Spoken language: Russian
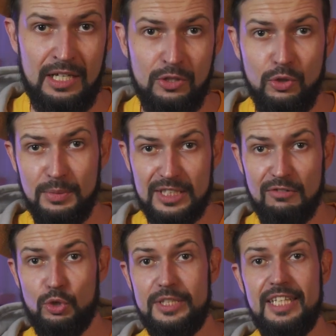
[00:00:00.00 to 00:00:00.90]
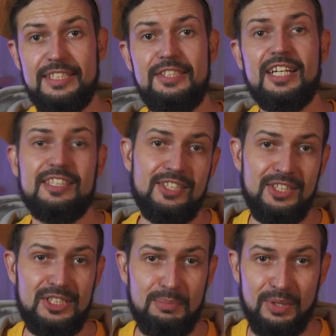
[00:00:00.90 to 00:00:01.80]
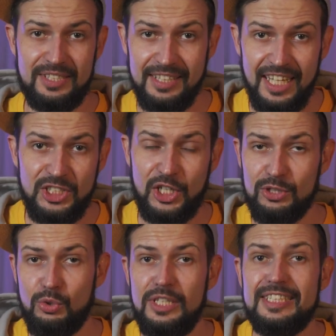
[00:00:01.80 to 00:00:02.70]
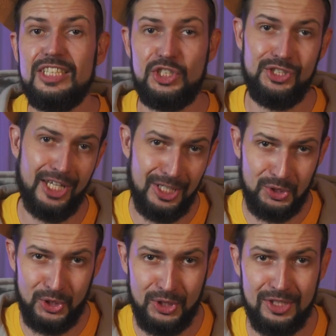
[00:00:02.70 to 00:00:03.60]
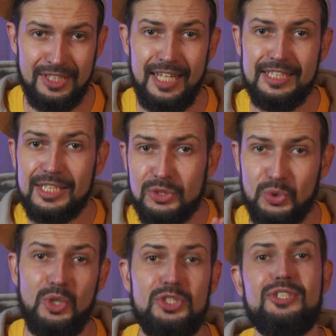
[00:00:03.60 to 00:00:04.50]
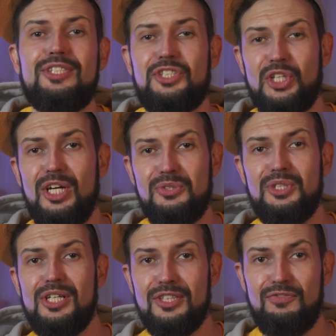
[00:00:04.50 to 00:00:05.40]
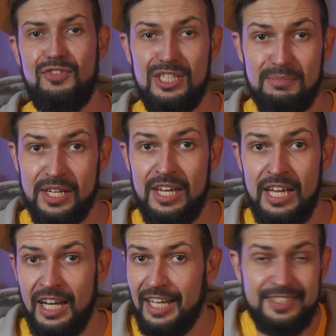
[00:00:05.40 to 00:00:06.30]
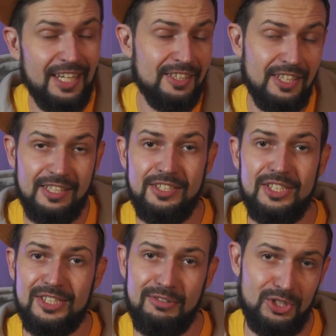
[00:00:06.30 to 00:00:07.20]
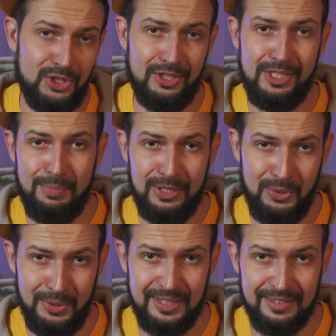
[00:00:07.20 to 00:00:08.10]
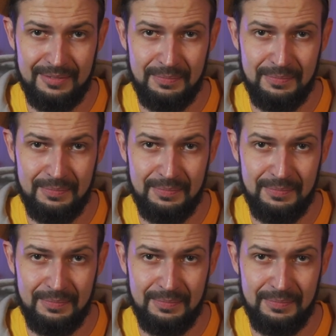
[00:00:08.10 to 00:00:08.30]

Кроме того, есть некоторые типы задач, которые начинающие дизайнеры тоже начинают делать в фигме, хотя она для них совершенно не подходит.